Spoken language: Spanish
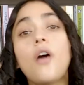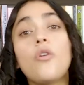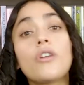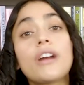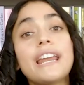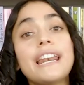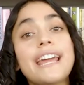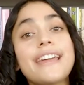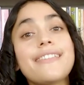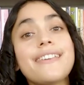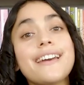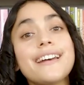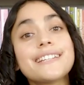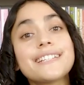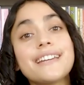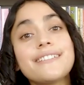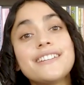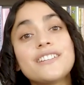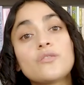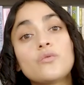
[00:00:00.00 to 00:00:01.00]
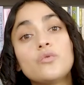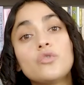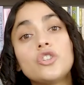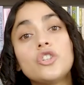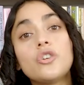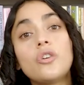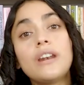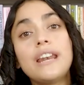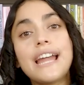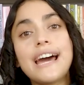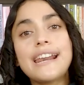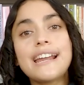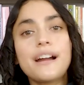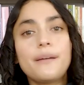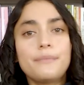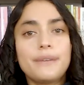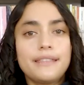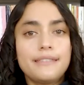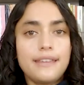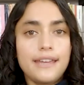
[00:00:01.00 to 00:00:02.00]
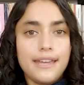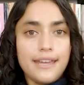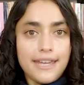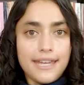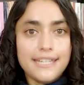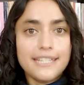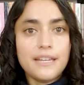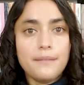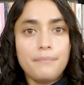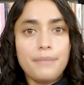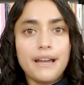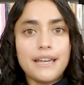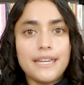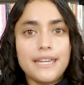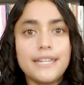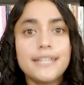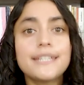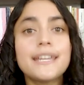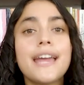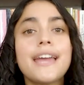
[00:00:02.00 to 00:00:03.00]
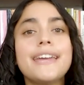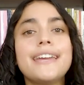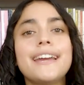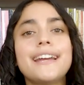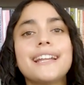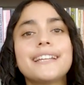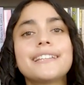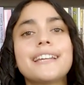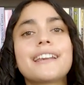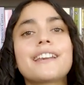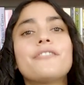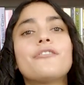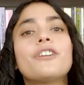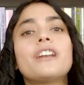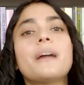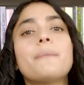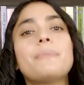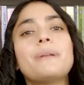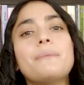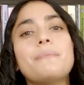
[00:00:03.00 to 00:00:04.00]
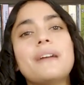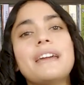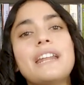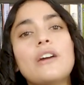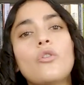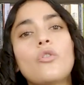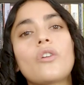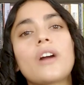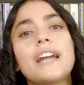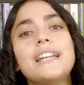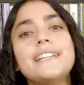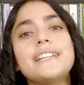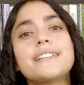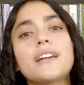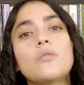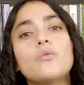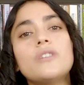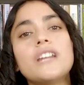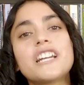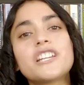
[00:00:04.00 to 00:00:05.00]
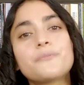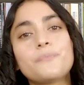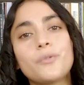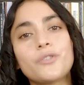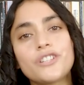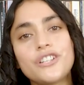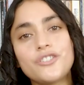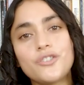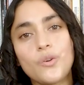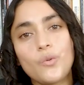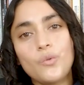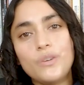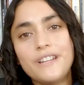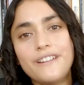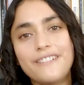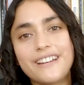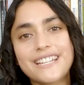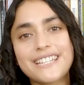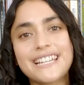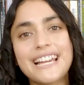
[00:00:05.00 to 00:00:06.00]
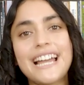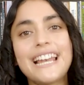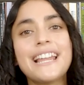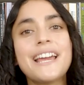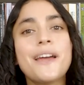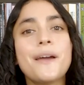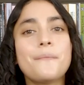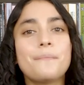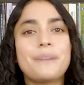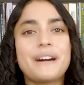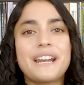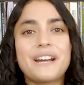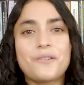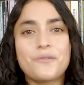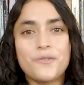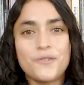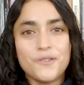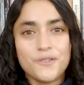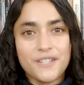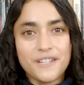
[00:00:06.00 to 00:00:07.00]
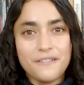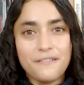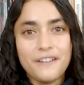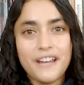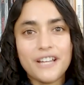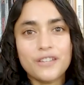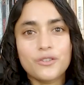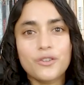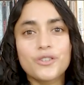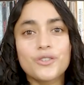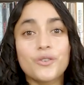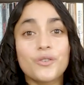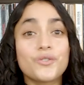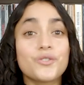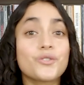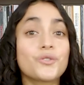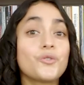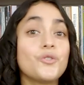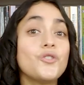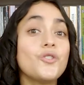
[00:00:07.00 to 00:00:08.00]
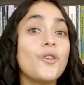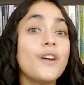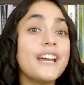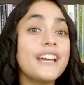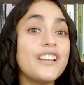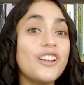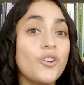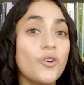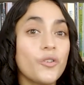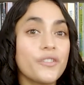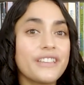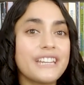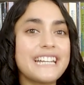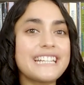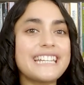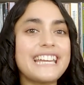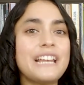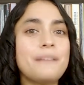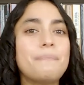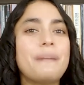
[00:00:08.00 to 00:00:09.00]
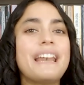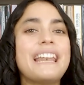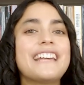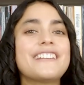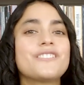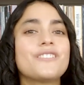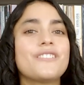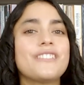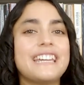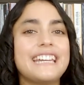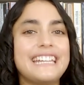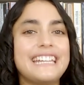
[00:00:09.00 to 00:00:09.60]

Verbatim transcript: Aunque la idea se discutió largamente en ese país, Inglaterra fue la primera en organizar una exposición universal, para cuyos efectos construyó en Londres el Palacio de